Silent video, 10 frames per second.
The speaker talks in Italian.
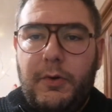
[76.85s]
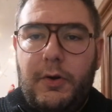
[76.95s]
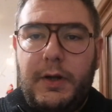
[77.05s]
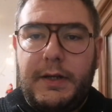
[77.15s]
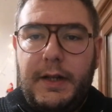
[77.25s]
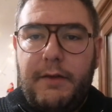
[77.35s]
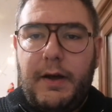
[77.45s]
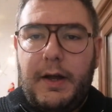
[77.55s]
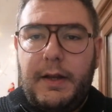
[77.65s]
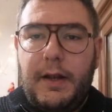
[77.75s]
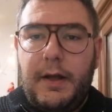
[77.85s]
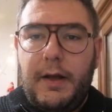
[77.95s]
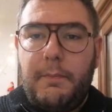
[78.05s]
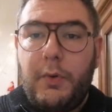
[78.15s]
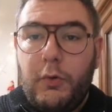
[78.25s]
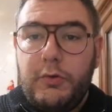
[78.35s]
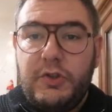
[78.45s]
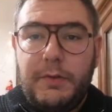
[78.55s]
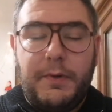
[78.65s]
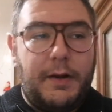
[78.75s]
quello che chiedeva il
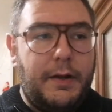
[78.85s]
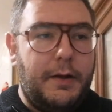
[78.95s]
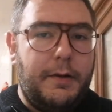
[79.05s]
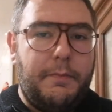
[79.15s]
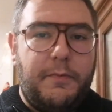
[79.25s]
Bruges per eh,